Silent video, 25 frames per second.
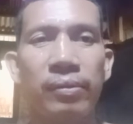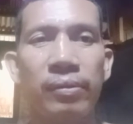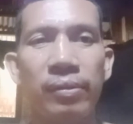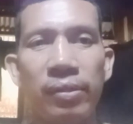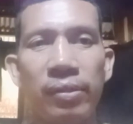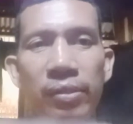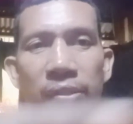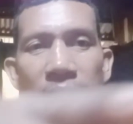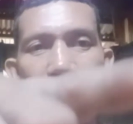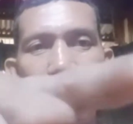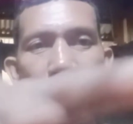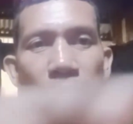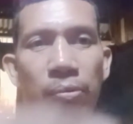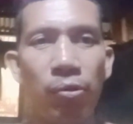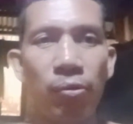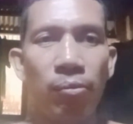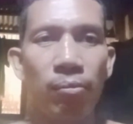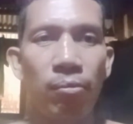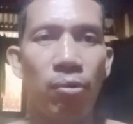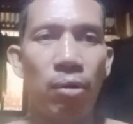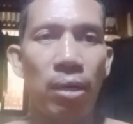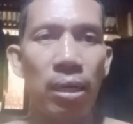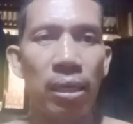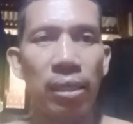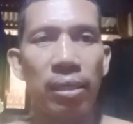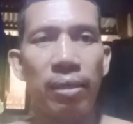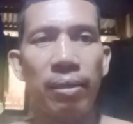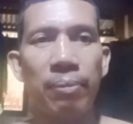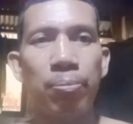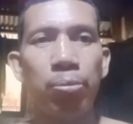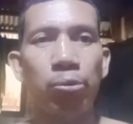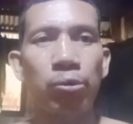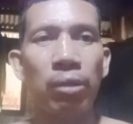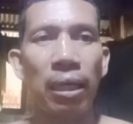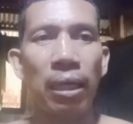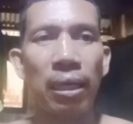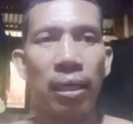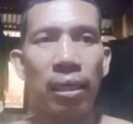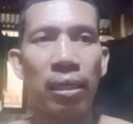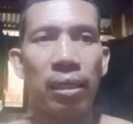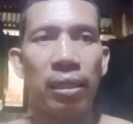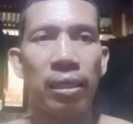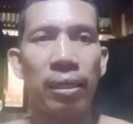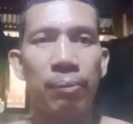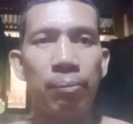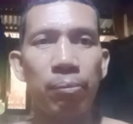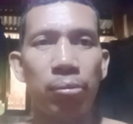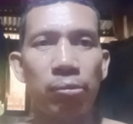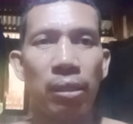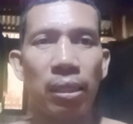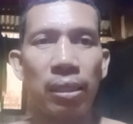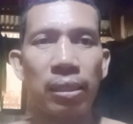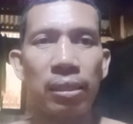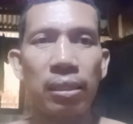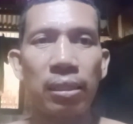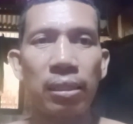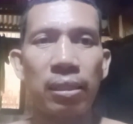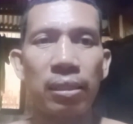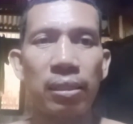Jablong buwang ka, putak ka lang ng putak eh.